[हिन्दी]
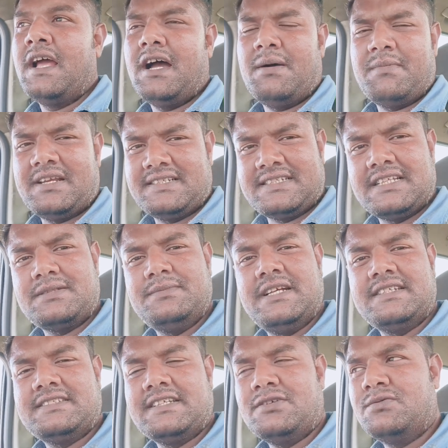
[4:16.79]
हमारे साथ भी
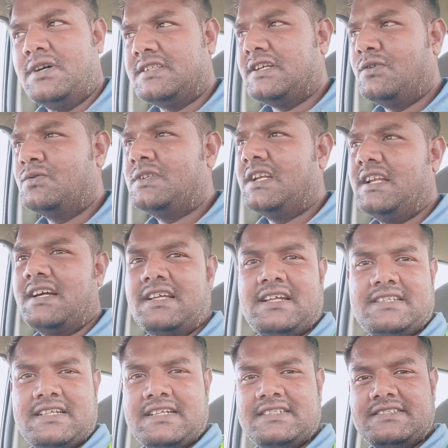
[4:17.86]
ऐसा हुआ था उन्हें लग
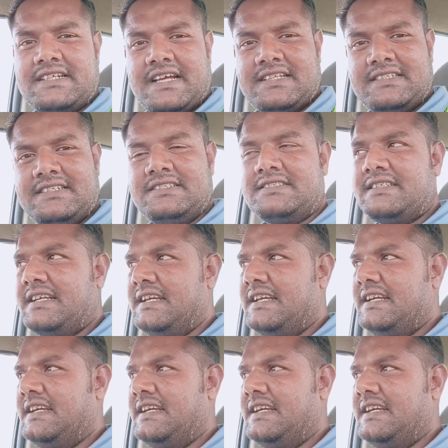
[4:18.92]
रहा था कि शायद इससे